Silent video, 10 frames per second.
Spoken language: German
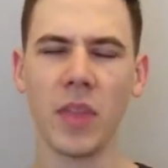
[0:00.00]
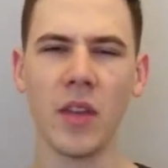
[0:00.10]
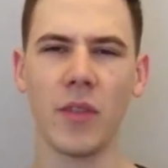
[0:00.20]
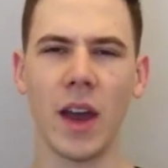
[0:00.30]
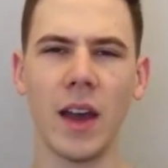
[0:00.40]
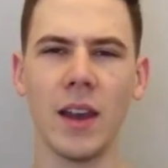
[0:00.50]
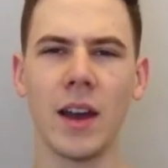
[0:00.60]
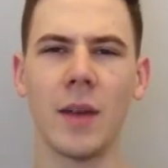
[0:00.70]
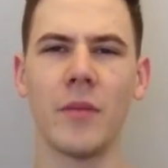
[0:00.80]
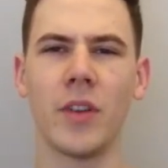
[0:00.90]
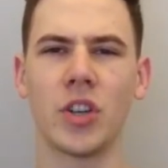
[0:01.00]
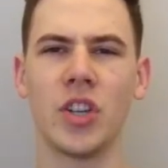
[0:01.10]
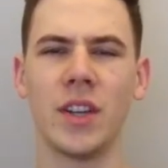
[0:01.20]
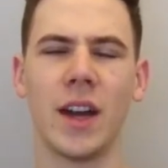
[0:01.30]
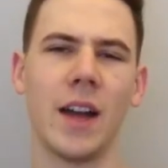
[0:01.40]
Wir alle haben
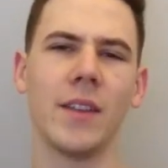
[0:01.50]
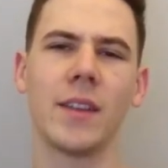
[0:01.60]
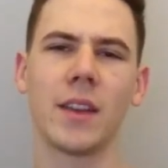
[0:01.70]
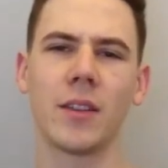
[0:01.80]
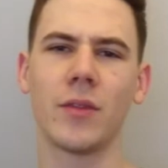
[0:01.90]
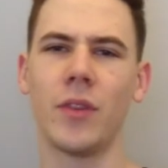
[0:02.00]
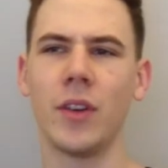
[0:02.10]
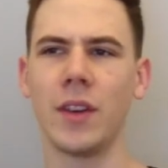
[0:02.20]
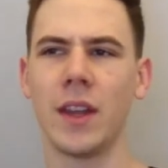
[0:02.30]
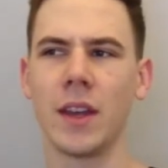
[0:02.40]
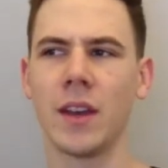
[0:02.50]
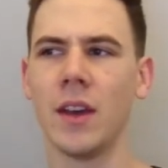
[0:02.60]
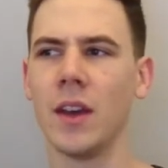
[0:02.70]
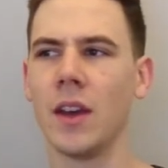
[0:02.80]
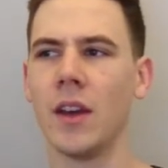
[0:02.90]
verschiedene Ansichten von Dingen,
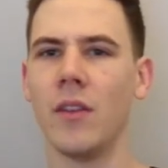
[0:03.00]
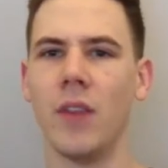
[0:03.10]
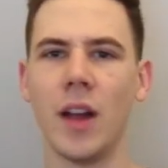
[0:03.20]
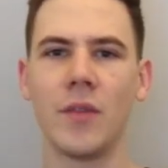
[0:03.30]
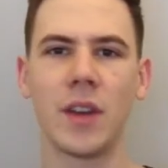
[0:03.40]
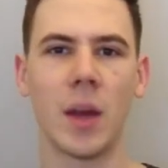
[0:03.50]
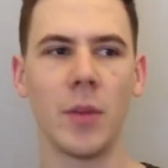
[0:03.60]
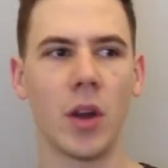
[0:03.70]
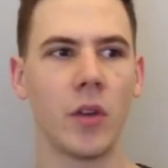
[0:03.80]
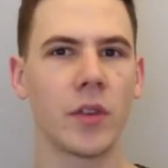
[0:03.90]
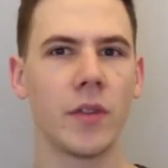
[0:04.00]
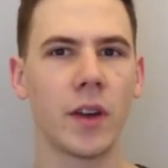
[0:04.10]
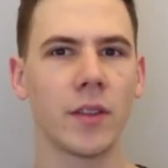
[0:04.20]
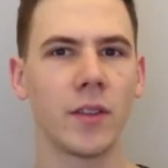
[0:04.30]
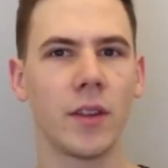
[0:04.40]
weil wir damit
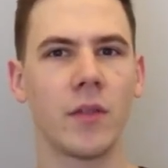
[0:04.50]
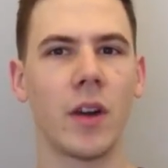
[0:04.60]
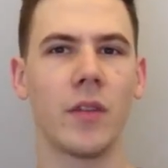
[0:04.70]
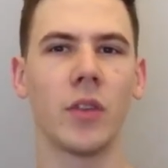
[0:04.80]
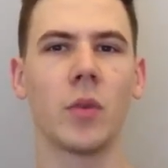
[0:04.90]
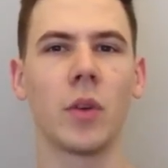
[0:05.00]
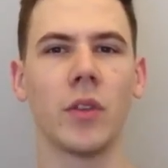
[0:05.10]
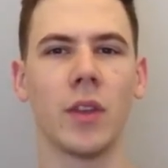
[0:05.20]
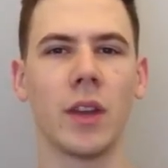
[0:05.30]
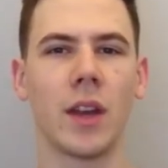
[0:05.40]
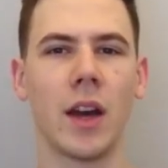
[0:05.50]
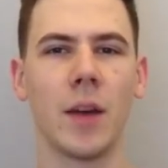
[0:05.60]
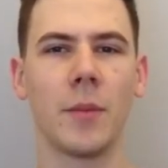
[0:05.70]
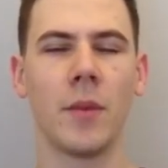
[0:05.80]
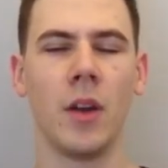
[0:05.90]
aufgewachsen sind, weil wir es so gesehen
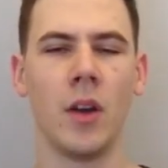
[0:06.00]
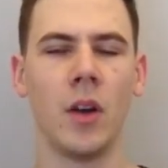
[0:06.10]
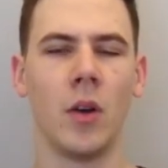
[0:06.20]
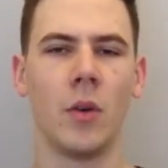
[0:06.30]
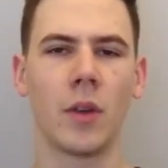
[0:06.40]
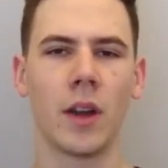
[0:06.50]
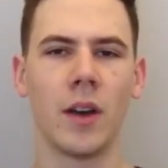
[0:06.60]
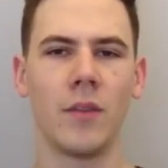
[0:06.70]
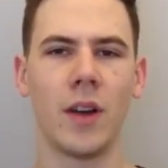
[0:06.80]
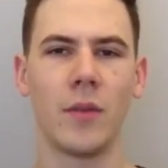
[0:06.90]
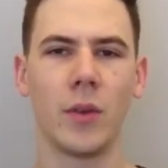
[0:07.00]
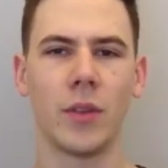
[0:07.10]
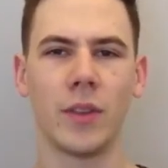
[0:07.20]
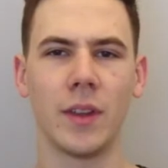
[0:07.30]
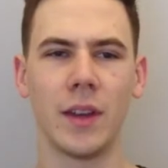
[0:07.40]
haben oder weil wir
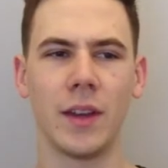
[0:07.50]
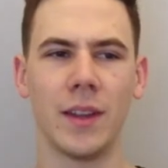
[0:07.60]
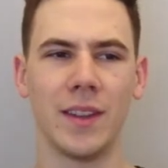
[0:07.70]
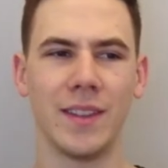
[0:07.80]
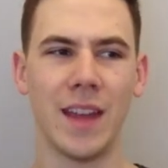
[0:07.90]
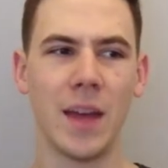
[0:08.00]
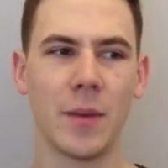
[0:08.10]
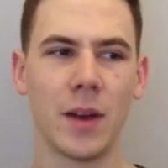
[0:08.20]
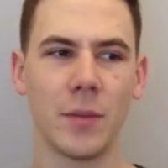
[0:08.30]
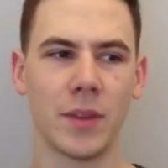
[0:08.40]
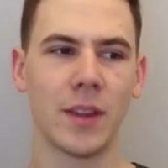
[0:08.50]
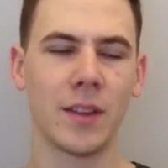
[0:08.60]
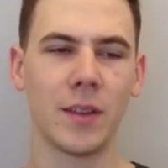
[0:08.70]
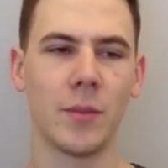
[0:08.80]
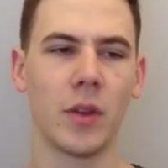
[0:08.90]
uns äh, selber bis
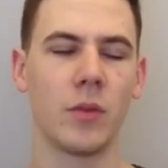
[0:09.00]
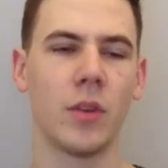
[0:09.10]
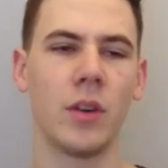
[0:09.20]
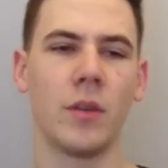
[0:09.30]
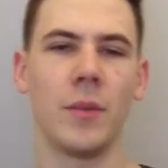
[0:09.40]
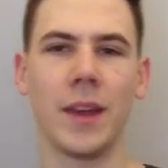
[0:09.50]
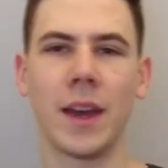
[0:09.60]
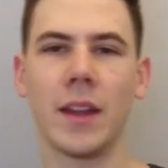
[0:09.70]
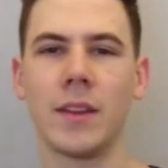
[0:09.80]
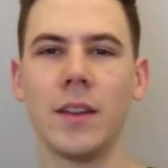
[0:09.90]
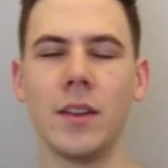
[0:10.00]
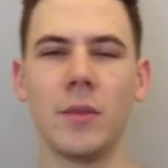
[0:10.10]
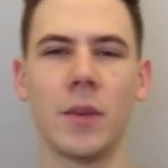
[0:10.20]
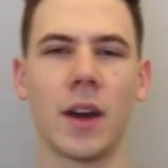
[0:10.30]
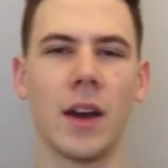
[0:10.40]
jetzt immer nur begrenzt in
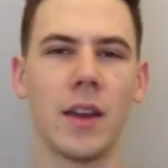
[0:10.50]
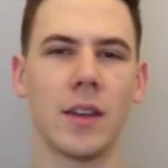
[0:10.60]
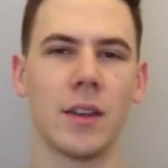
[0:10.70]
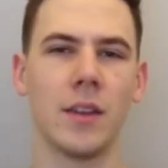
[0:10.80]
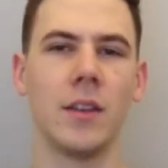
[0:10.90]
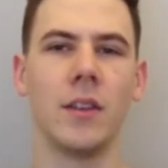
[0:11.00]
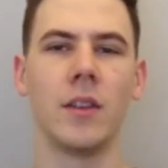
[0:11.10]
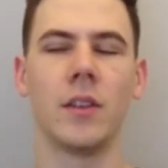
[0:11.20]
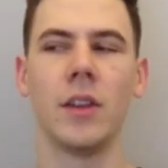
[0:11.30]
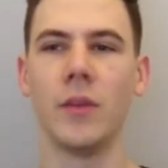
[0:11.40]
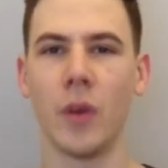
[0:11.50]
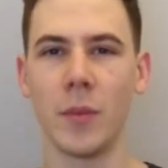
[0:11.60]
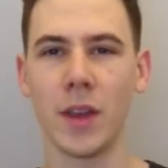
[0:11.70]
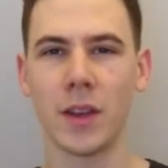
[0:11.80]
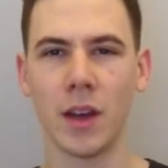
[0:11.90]
diesem Bereich äh,
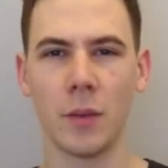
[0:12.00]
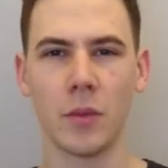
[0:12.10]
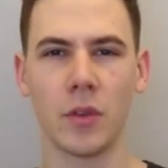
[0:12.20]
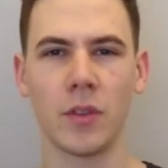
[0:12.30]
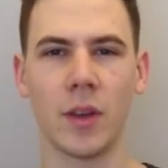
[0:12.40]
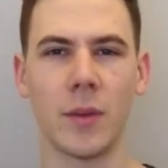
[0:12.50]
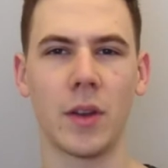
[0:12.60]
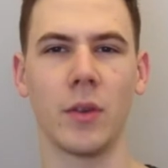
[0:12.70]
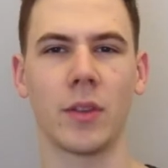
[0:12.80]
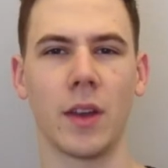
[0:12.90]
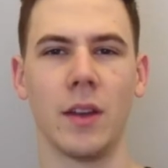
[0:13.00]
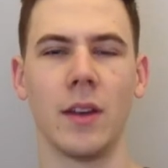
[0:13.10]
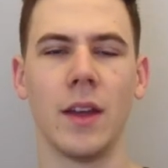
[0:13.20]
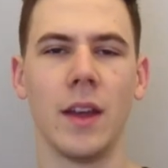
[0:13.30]
informiert haben und uns damit auskennen.